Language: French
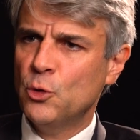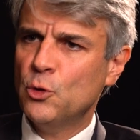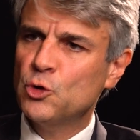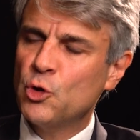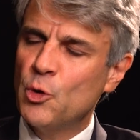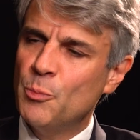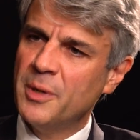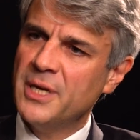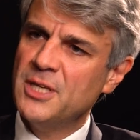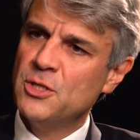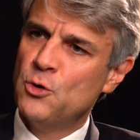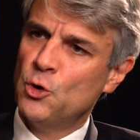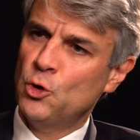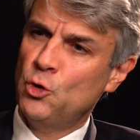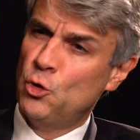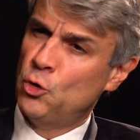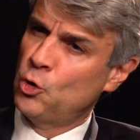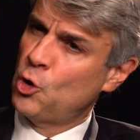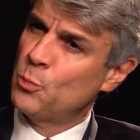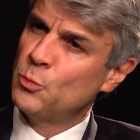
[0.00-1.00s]
une entreprise
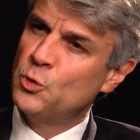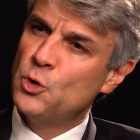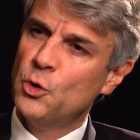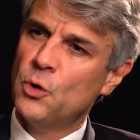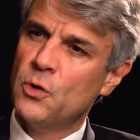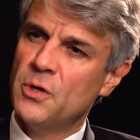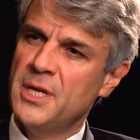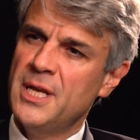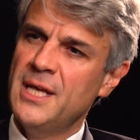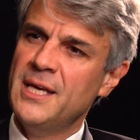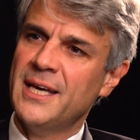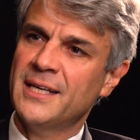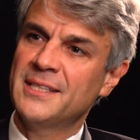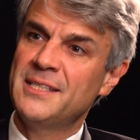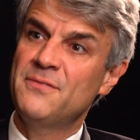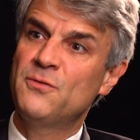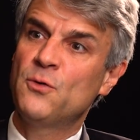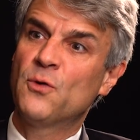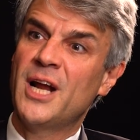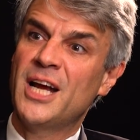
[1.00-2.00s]
comme De Koenig,
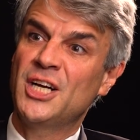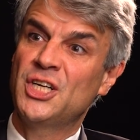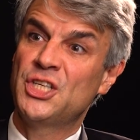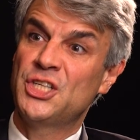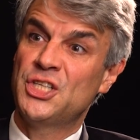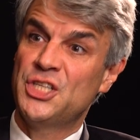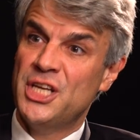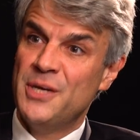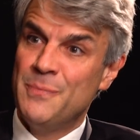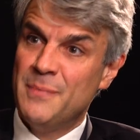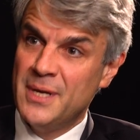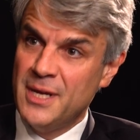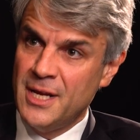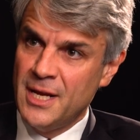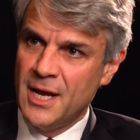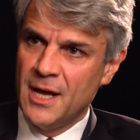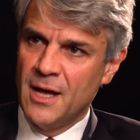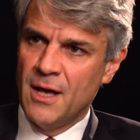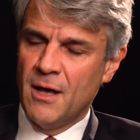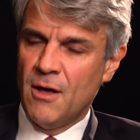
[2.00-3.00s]
active dans la chimie,